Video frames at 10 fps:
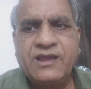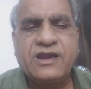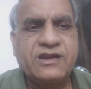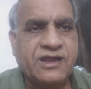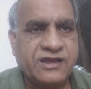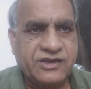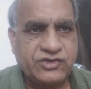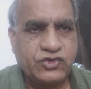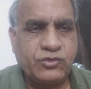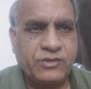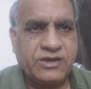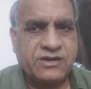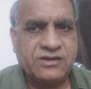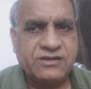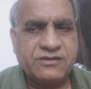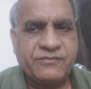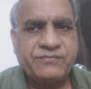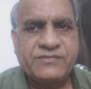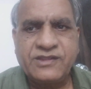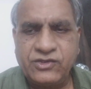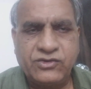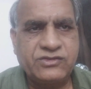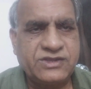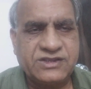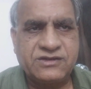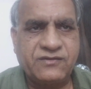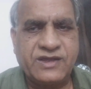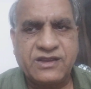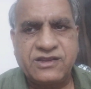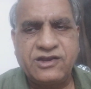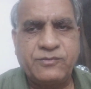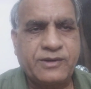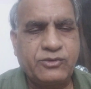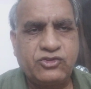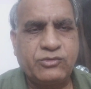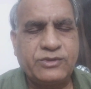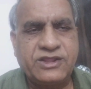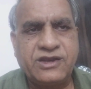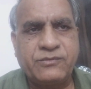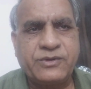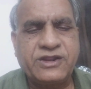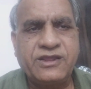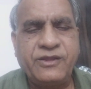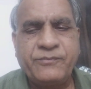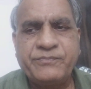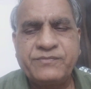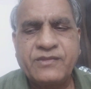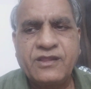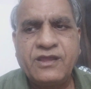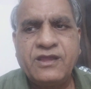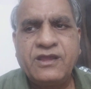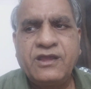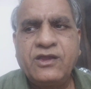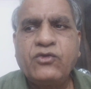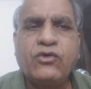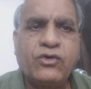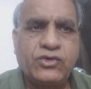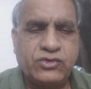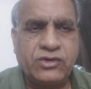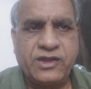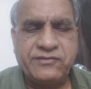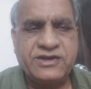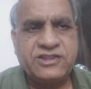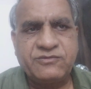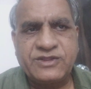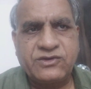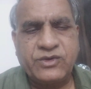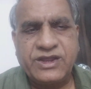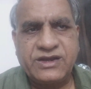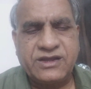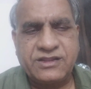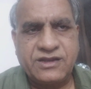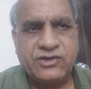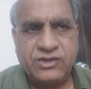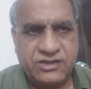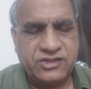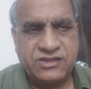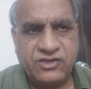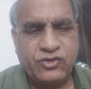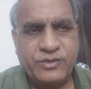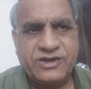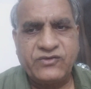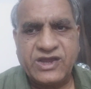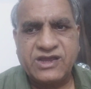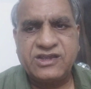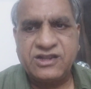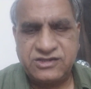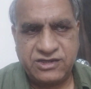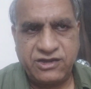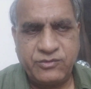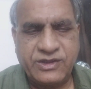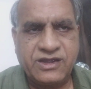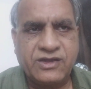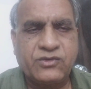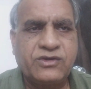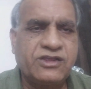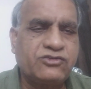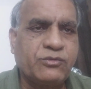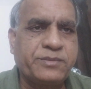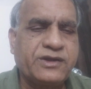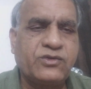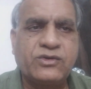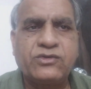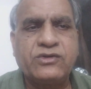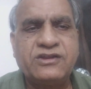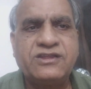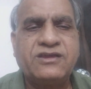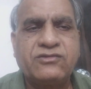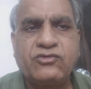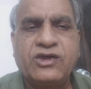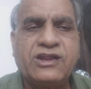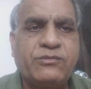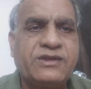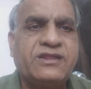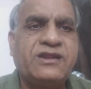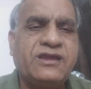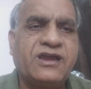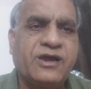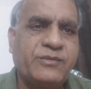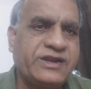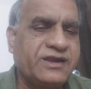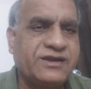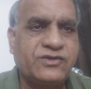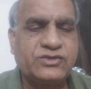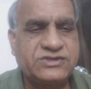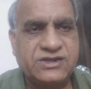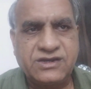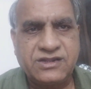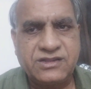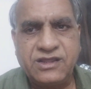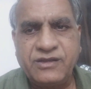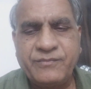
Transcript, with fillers: అంటే రాకేష్ కుమార్ ఈరోజు చేసిన వ్యాఖ్యలు ప్రభుత్వం మీద అయినప్పటికీ కోర్టుల్లో అవినీతి మీద కూడా ఆయన గతంలో ఇంత తీవ్రమైన వ్యాఖ్యలు చేయడమే కాకుండా సుప్రీంకోర్టు కొలిజియం ద్వారా బదిలీ కాబట్టి ఇక్కడికి వచ్చారన్నది